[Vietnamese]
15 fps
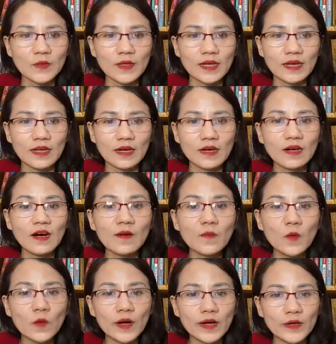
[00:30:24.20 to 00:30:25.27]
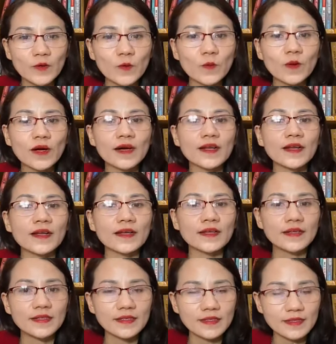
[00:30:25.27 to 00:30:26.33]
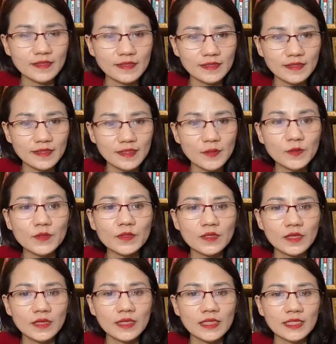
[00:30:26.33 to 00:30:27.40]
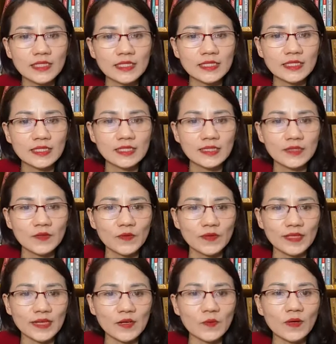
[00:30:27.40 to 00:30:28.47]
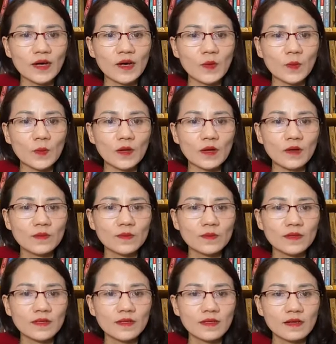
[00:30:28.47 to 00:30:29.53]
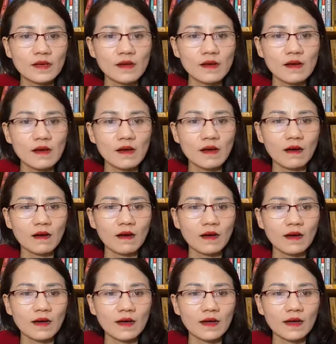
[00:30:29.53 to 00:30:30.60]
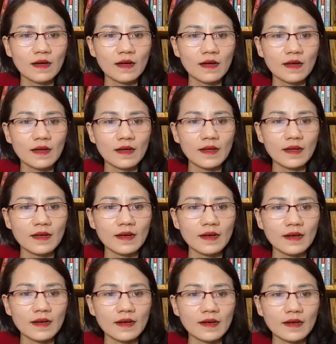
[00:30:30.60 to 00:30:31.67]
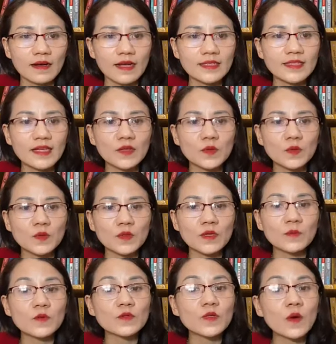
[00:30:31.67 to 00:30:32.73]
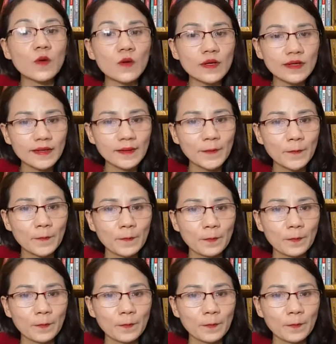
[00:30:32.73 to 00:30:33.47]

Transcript: có tiêu đề là cơ nguội cũng cần yêu thương của nhà khoa học ông uh, Lasaru Emoto ấy.